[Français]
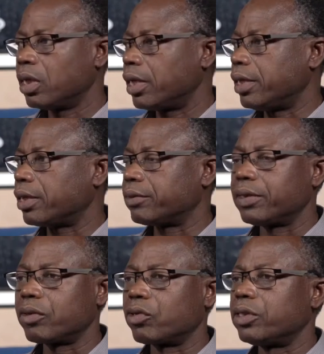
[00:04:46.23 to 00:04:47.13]
ayant
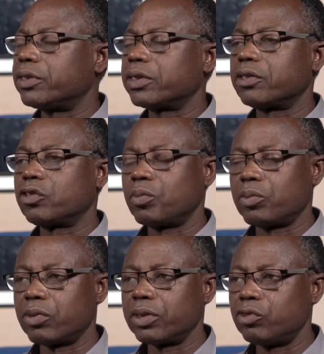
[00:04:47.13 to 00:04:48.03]
des connaissances
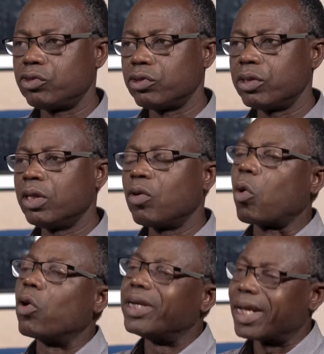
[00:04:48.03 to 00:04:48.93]
pointues
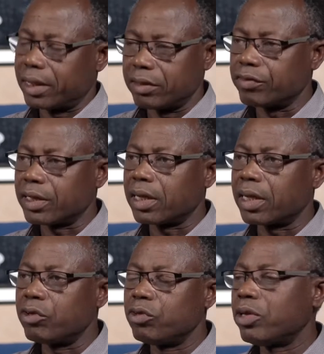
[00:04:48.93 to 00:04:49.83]
qu'on arriverait
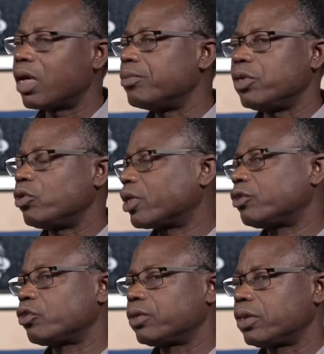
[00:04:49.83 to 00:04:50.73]
à une
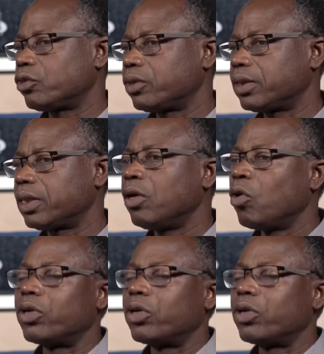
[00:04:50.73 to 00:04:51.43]
amélioration des sociétés.